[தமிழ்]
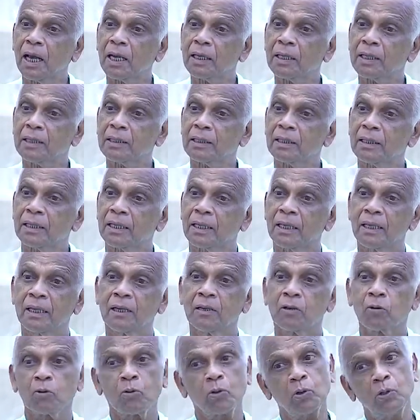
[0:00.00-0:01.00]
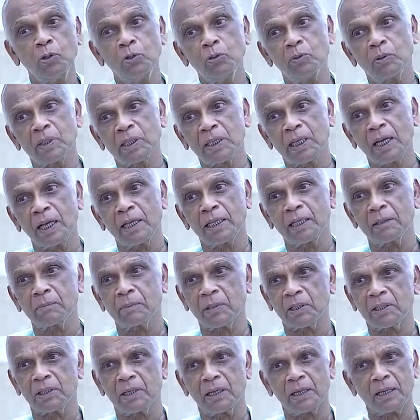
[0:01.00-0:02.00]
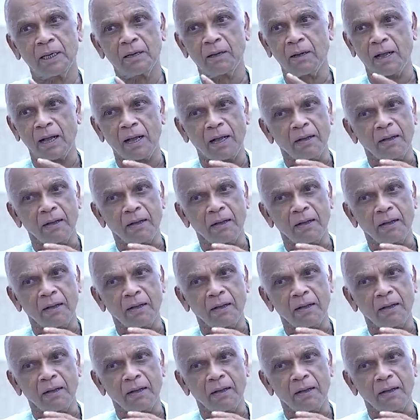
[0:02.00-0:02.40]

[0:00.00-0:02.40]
அல்லது கொள்ளுவதா என்பதெல்லாம்